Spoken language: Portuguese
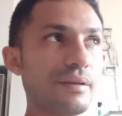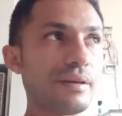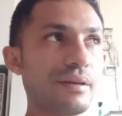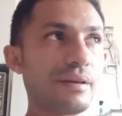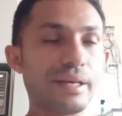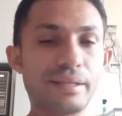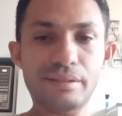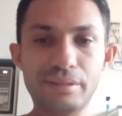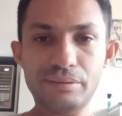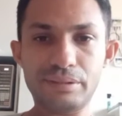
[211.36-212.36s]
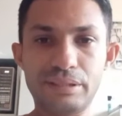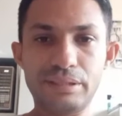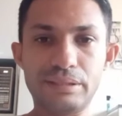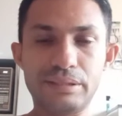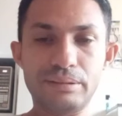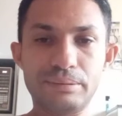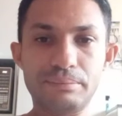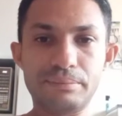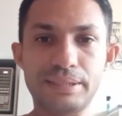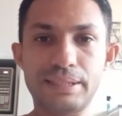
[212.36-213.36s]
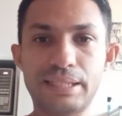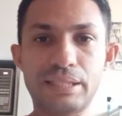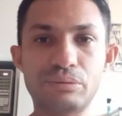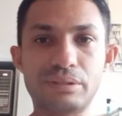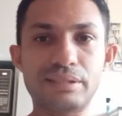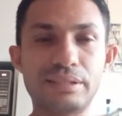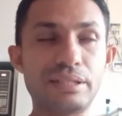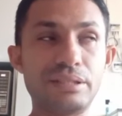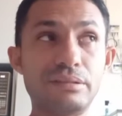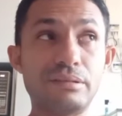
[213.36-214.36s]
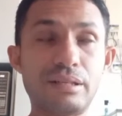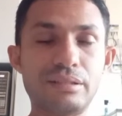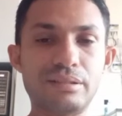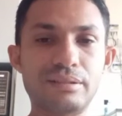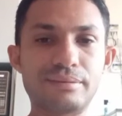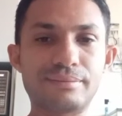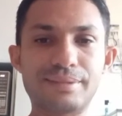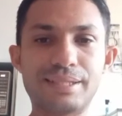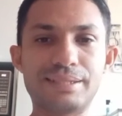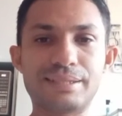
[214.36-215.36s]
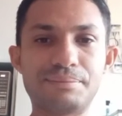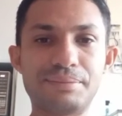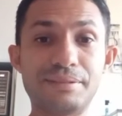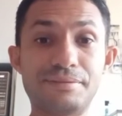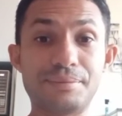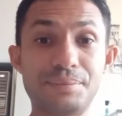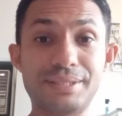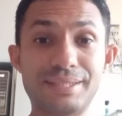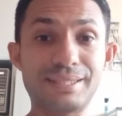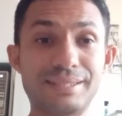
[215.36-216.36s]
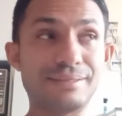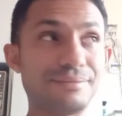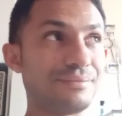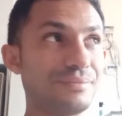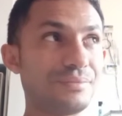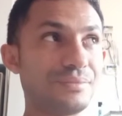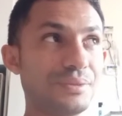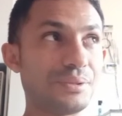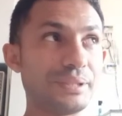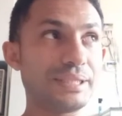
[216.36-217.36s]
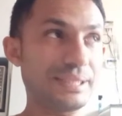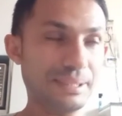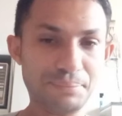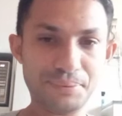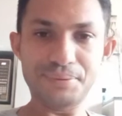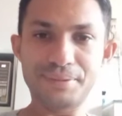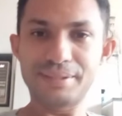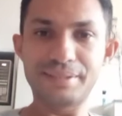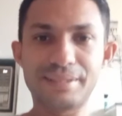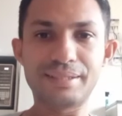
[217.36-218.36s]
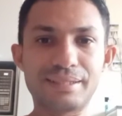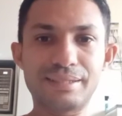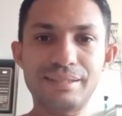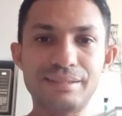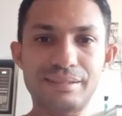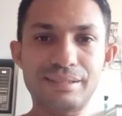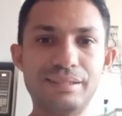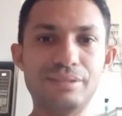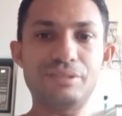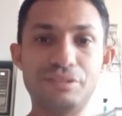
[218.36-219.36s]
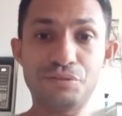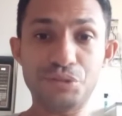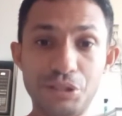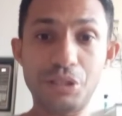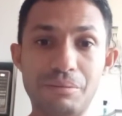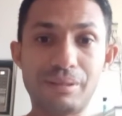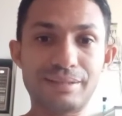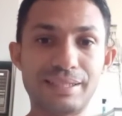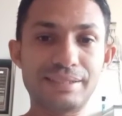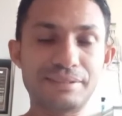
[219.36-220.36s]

Né? É tanto que, que na natureza a gente não acha o galho de capina fêmea instalando um exemplo, cantando, se fosse normal, né?